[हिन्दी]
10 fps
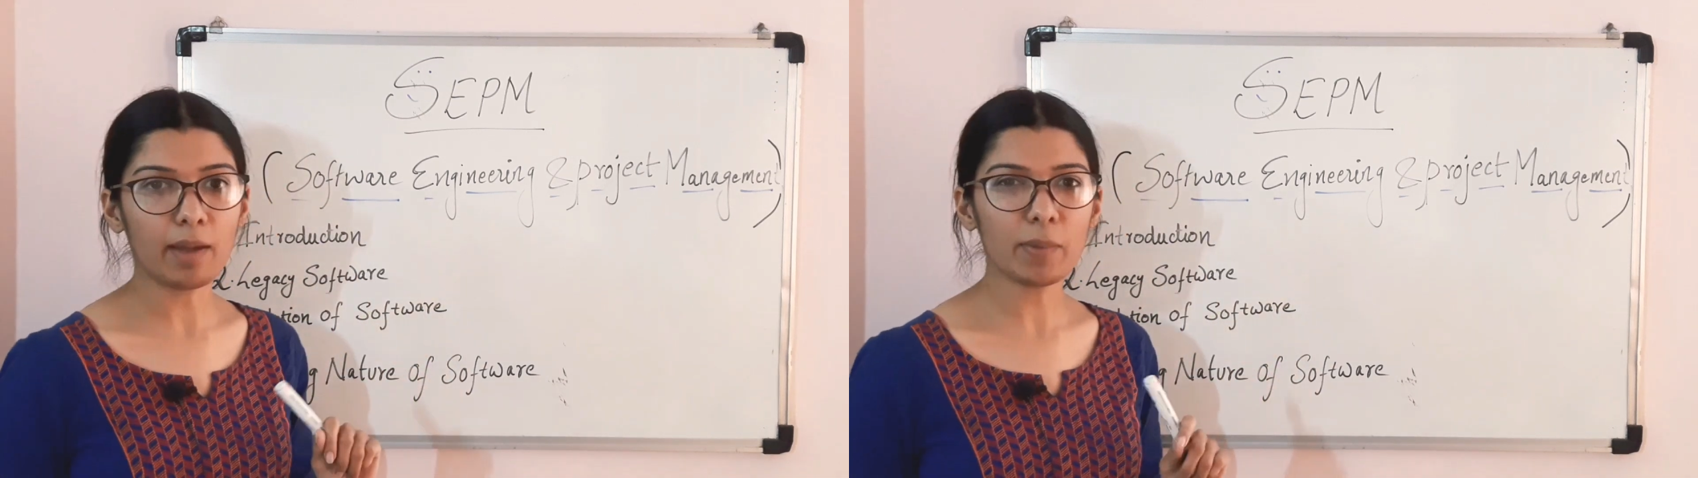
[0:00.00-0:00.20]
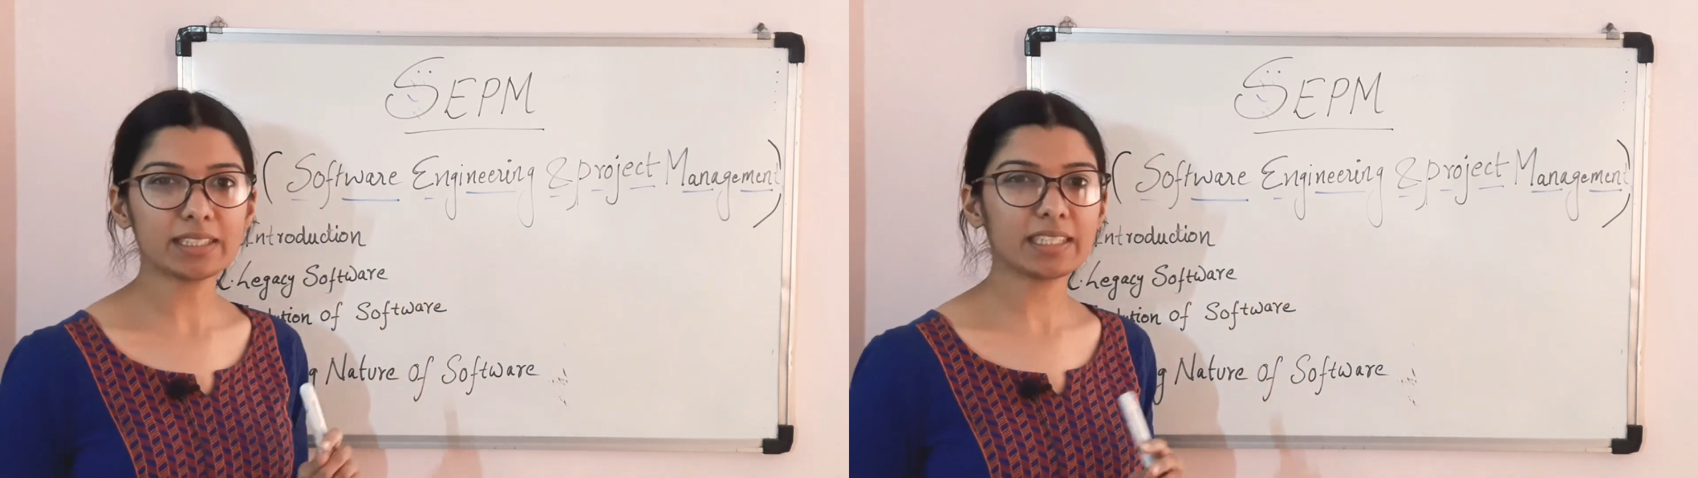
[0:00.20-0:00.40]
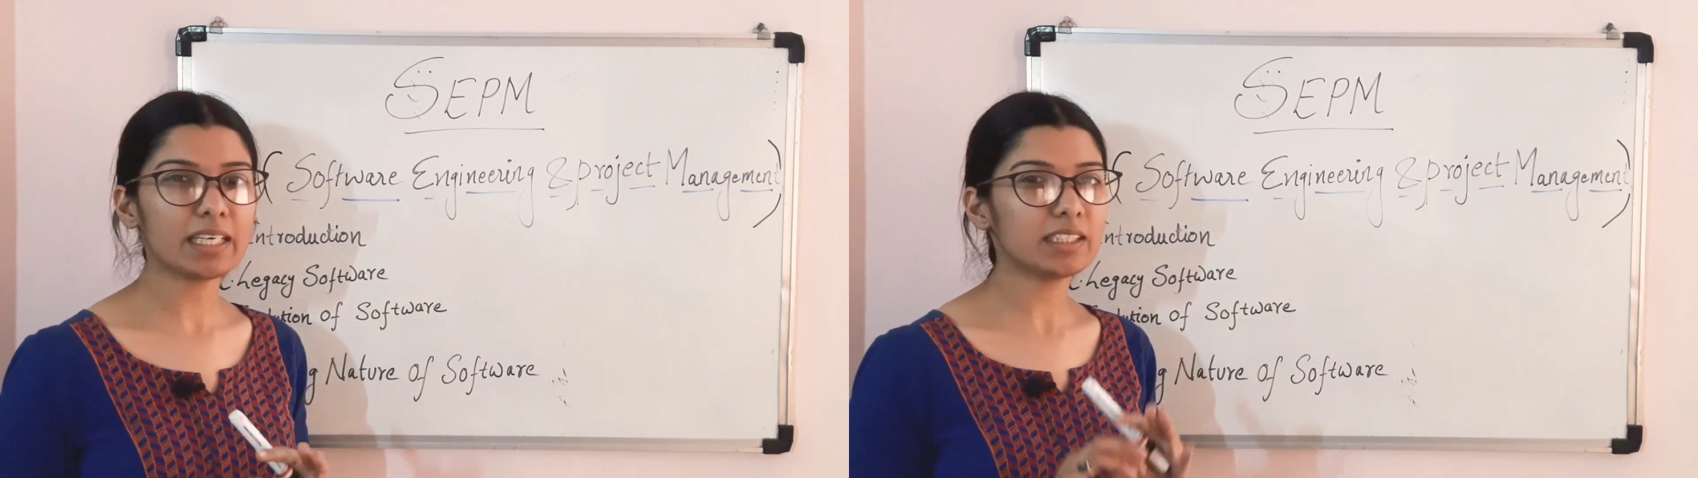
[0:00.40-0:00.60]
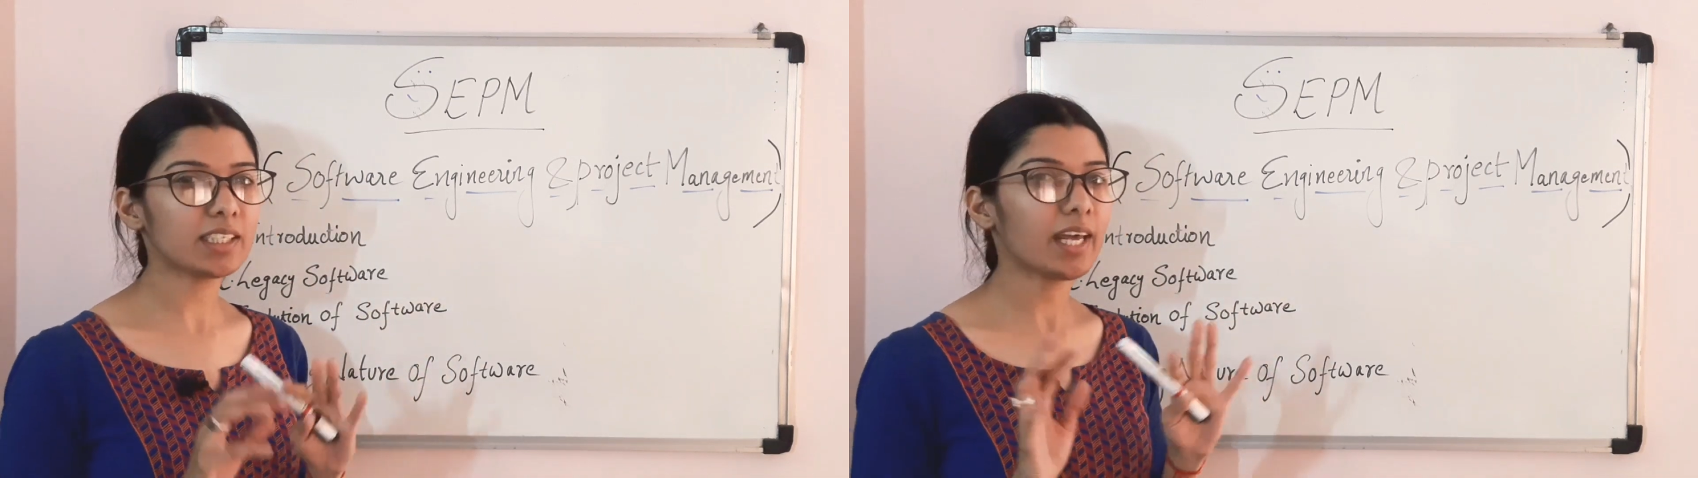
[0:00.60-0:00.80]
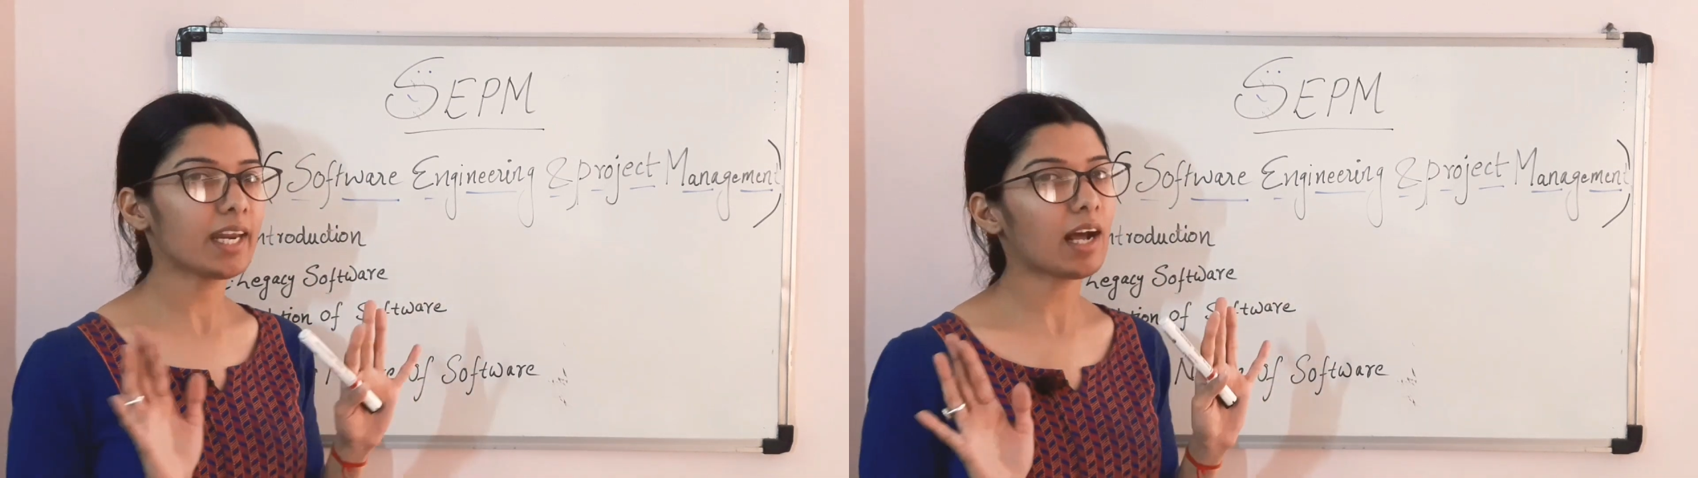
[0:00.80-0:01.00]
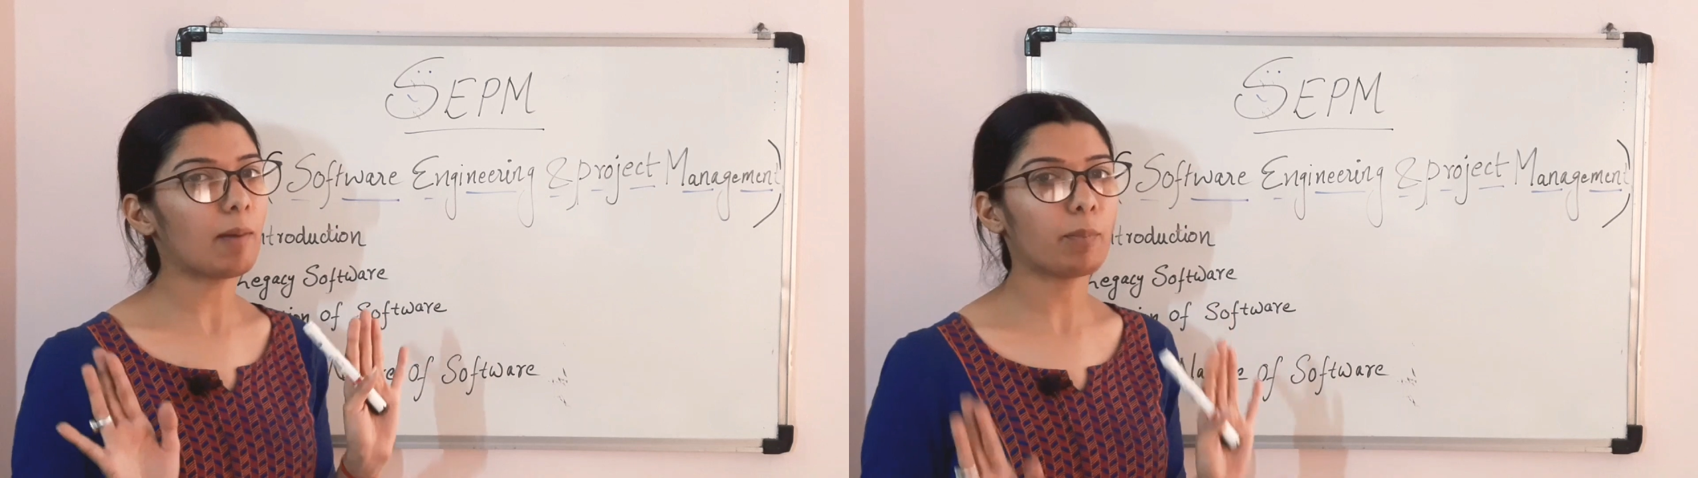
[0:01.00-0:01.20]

है बस इंजीनियरिंग